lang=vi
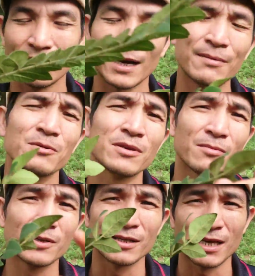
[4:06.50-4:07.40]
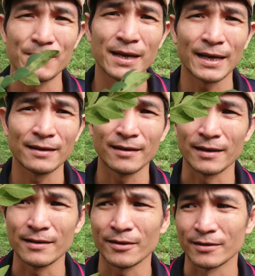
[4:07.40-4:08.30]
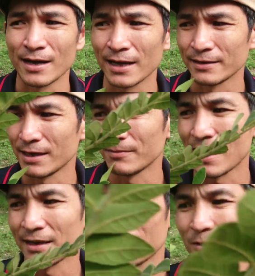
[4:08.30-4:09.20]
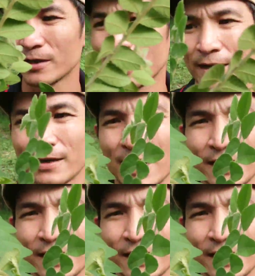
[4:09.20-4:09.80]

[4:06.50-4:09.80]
hồi nãy mình cũng cho mọi người xem mấy cây rất kỹ rồi đây xem loại nha mọi người ha